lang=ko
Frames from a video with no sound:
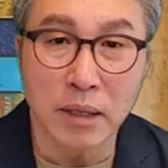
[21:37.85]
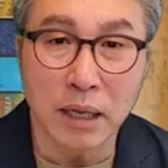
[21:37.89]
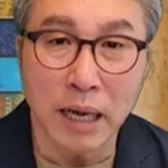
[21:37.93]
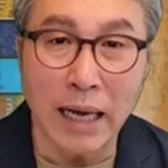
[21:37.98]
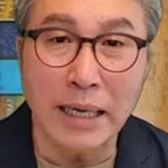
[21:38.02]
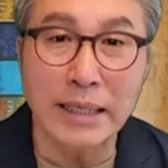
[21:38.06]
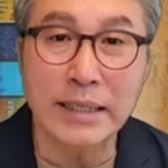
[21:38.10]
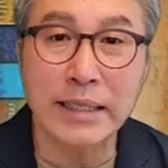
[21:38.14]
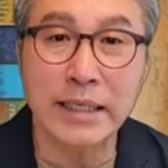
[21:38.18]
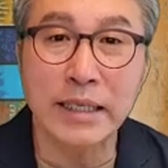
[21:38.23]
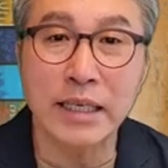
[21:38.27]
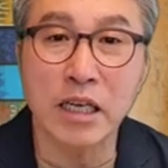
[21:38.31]

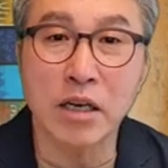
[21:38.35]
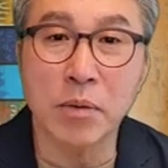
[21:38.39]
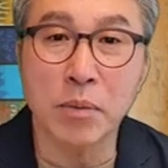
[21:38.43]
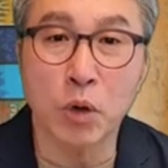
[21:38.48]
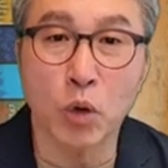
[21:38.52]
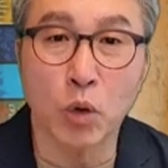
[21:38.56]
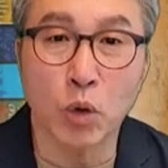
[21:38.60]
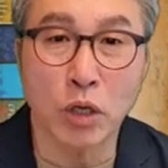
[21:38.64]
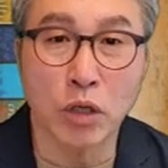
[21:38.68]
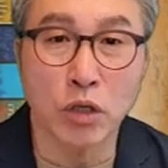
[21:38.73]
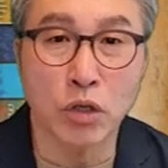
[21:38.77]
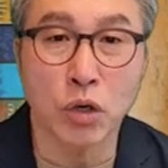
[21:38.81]
안식일을
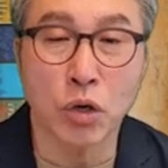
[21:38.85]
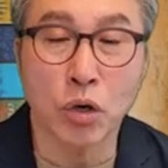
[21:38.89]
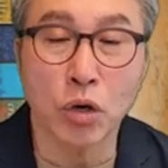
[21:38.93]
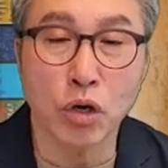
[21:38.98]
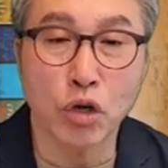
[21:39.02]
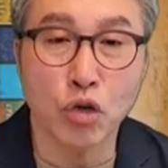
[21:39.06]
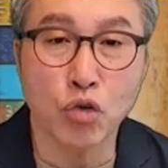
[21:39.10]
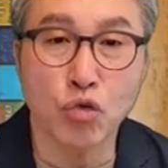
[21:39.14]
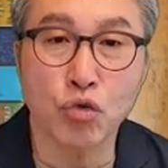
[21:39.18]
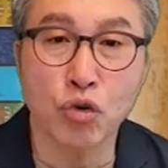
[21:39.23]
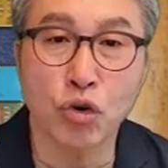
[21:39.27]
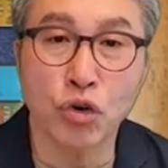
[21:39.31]
비롯해서
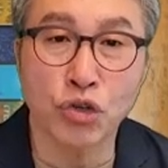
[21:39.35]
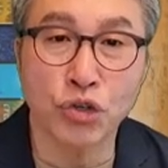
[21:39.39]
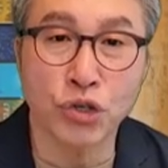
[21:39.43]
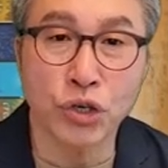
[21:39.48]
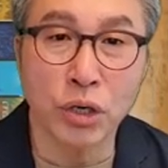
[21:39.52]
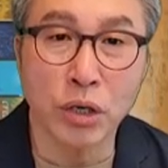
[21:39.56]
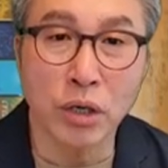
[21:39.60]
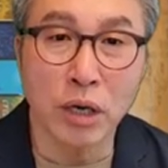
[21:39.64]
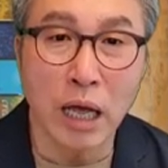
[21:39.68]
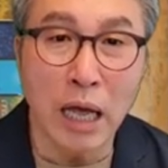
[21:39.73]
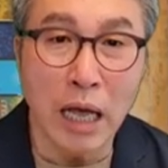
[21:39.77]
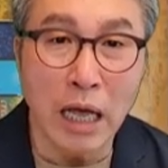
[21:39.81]

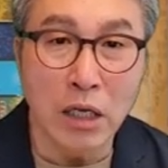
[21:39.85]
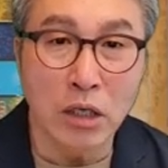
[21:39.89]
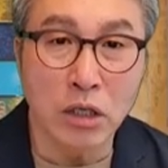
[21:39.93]
6월절,